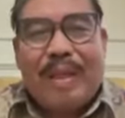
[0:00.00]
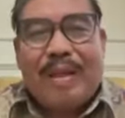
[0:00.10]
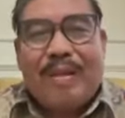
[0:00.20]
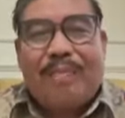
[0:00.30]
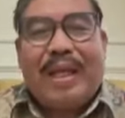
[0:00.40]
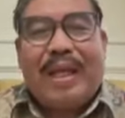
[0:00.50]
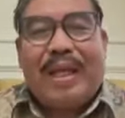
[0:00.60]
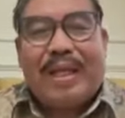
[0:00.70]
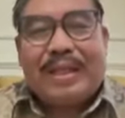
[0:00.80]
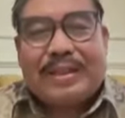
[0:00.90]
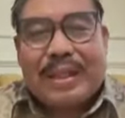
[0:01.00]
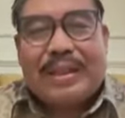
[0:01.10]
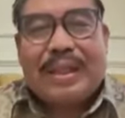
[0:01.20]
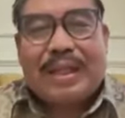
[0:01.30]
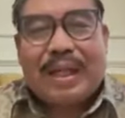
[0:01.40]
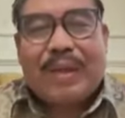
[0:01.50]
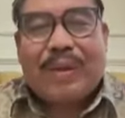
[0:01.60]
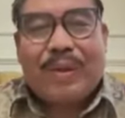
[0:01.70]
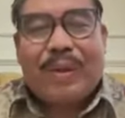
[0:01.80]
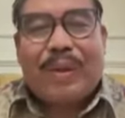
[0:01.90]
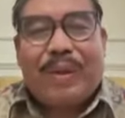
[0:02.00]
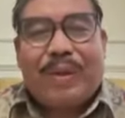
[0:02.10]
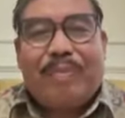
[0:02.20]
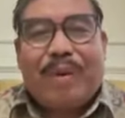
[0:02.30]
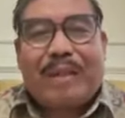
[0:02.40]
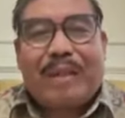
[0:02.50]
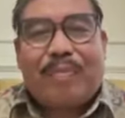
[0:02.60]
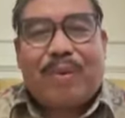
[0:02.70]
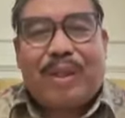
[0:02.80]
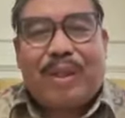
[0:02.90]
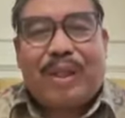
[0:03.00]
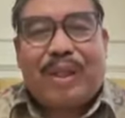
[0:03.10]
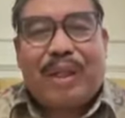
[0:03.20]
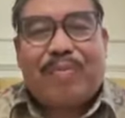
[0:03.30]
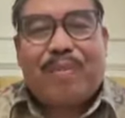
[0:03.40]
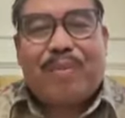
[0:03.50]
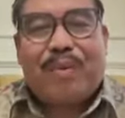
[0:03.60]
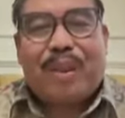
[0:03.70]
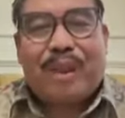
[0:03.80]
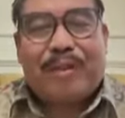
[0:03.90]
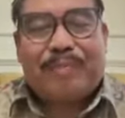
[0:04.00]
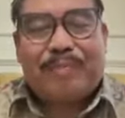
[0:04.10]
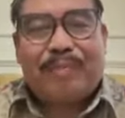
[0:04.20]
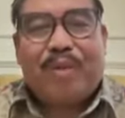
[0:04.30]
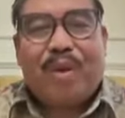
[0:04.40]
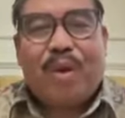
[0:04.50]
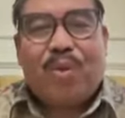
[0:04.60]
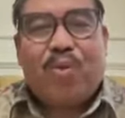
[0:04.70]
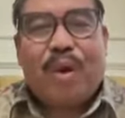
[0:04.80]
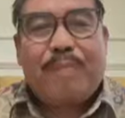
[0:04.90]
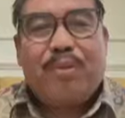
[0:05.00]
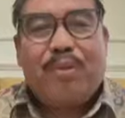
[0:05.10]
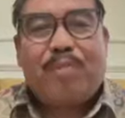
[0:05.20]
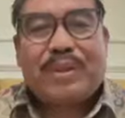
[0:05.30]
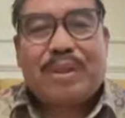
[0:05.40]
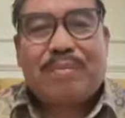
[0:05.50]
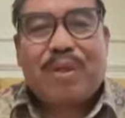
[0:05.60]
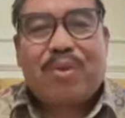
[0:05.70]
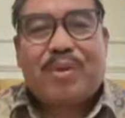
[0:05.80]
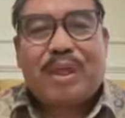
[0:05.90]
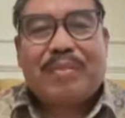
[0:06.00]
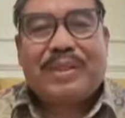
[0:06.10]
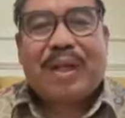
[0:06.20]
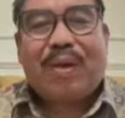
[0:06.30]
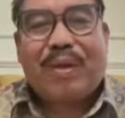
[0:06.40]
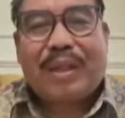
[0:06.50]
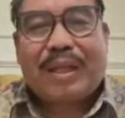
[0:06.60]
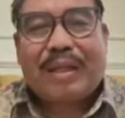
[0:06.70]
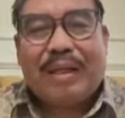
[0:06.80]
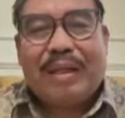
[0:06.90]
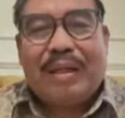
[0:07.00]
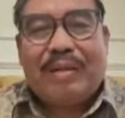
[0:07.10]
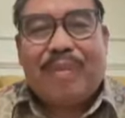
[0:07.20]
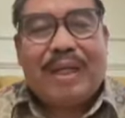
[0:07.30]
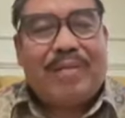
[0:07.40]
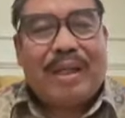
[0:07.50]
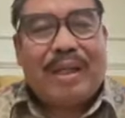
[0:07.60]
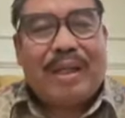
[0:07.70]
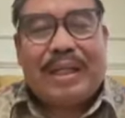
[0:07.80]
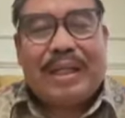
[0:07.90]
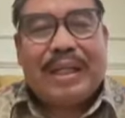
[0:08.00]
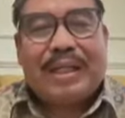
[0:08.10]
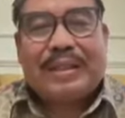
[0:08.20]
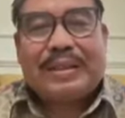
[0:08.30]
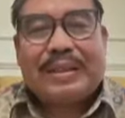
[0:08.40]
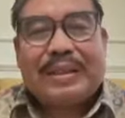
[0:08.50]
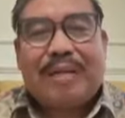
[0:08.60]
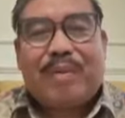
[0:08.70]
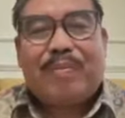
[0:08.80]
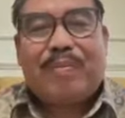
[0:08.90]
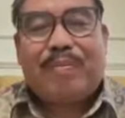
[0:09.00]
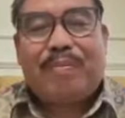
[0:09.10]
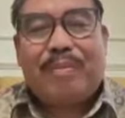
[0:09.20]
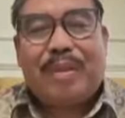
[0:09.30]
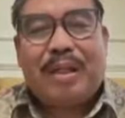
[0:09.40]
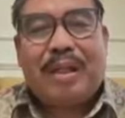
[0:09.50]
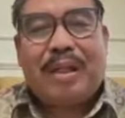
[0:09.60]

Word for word: Bayangkan saja kalau partai politik yang mempunyai 20% baru bisa mencalonkan, bagaimana yang tidak mem, eh,